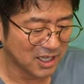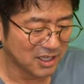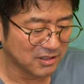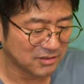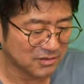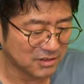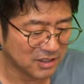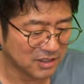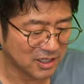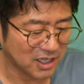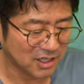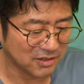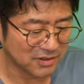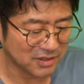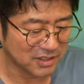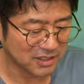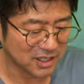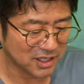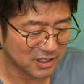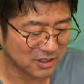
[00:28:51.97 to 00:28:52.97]
増えてきた増え
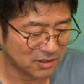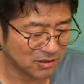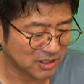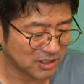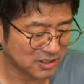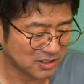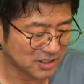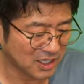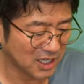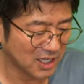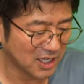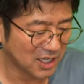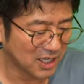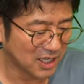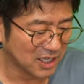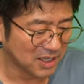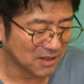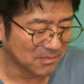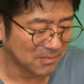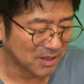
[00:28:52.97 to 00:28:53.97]
てきたどうですか
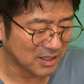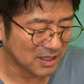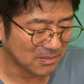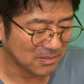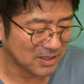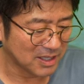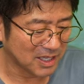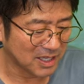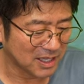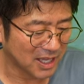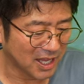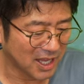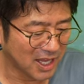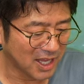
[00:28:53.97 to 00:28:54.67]
まだまだやね